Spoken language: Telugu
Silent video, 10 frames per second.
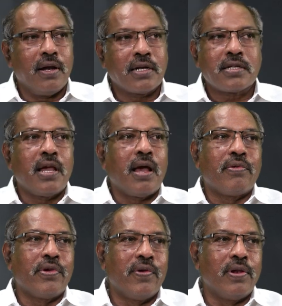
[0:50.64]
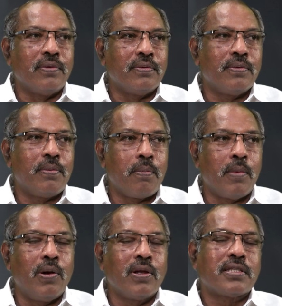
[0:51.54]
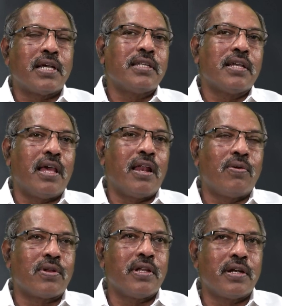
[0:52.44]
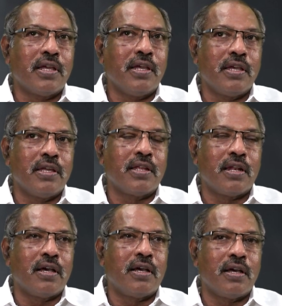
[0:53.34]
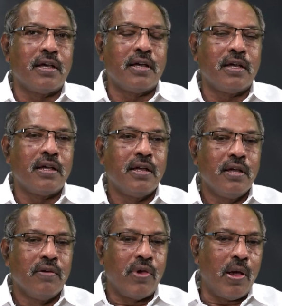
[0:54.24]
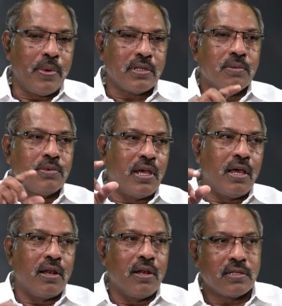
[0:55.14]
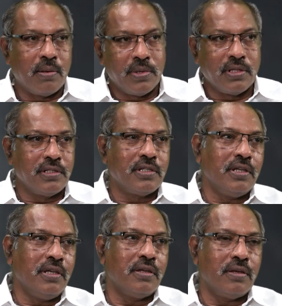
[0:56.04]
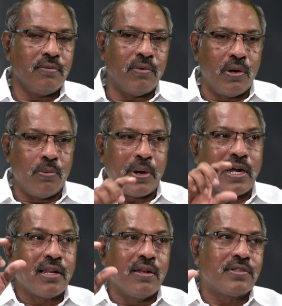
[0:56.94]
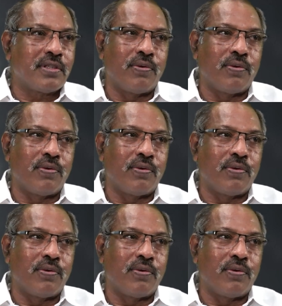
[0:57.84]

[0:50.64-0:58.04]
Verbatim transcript: లక్ష యాభై వేలు మామూలుగా సహజంగా ఎలా ఉంటుందంటే ఏదన్నా వ్యాపార సముదాయాలకు సంబంధించి వాళ్ళు ప్రకటనలు ఇస్తూ